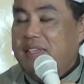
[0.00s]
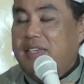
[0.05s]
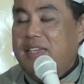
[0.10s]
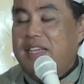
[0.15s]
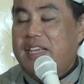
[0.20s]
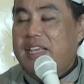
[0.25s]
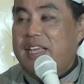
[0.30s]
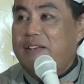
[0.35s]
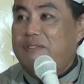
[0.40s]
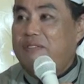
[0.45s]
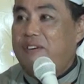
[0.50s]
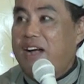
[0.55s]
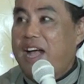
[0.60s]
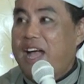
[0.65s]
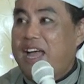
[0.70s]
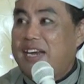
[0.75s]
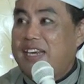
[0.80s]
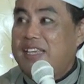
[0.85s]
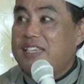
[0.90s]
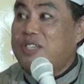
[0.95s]
niki wong
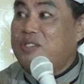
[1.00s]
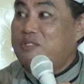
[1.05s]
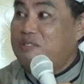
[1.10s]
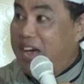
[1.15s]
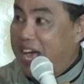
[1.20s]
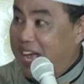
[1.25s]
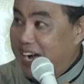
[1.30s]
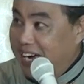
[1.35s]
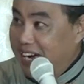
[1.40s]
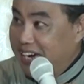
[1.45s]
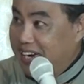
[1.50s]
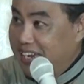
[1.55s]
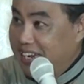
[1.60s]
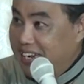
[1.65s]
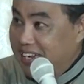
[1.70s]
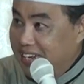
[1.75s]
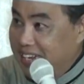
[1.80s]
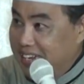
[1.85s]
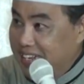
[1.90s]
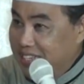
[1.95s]
ahli suar
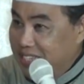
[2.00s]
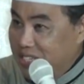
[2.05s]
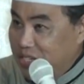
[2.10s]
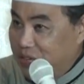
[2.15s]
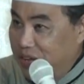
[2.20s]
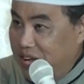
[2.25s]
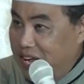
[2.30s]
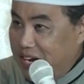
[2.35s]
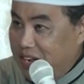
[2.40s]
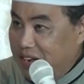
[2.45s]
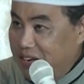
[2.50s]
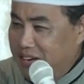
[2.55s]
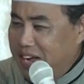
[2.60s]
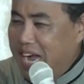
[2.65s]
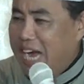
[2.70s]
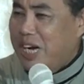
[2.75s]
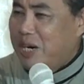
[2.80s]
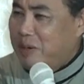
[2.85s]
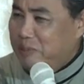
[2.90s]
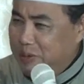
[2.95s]
swarga
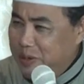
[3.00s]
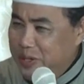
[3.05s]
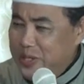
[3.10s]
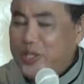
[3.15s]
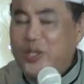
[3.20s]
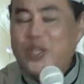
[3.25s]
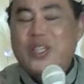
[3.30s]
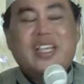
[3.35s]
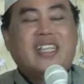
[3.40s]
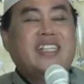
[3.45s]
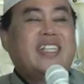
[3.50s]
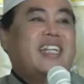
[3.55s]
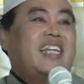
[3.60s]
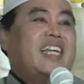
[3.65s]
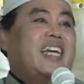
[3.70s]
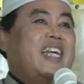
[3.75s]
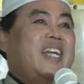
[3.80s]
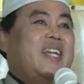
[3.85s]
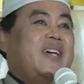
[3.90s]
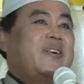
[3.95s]
karo bojo ya
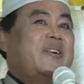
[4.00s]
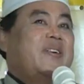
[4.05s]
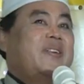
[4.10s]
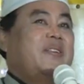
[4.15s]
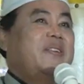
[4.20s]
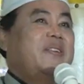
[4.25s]
nyenengno